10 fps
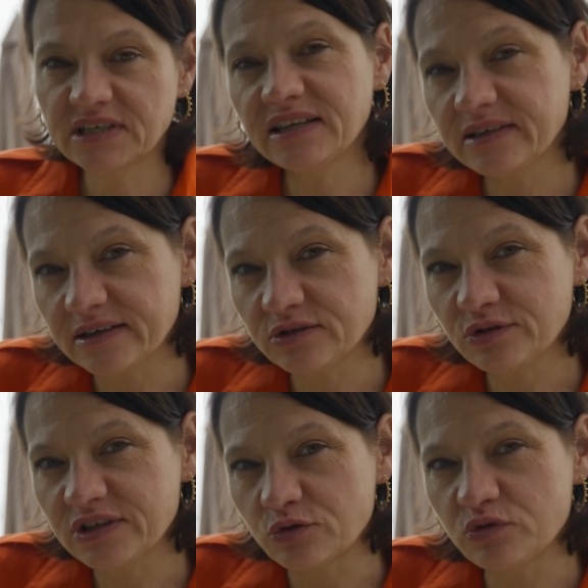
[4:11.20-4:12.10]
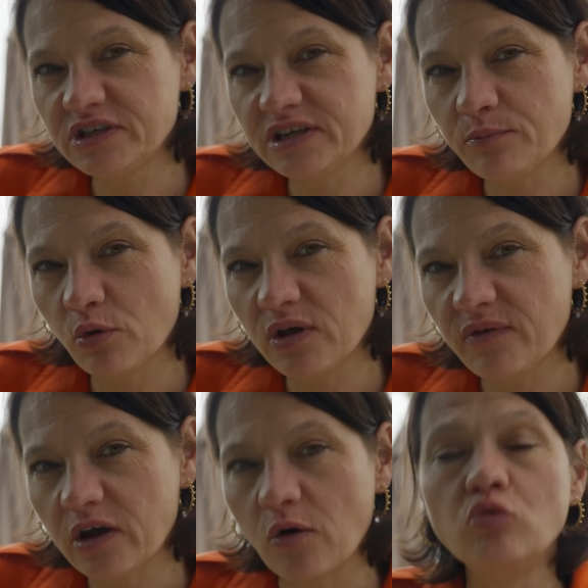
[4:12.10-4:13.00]
qui est intéressant, c'est de cuisiner le pont
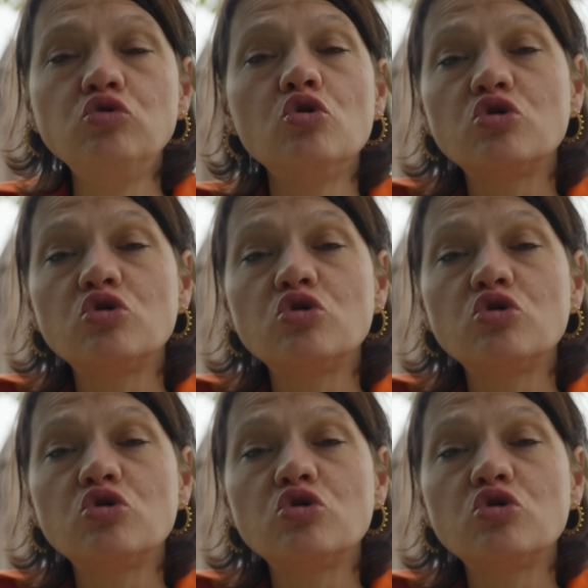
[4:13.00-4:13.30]
l'évêque ou de le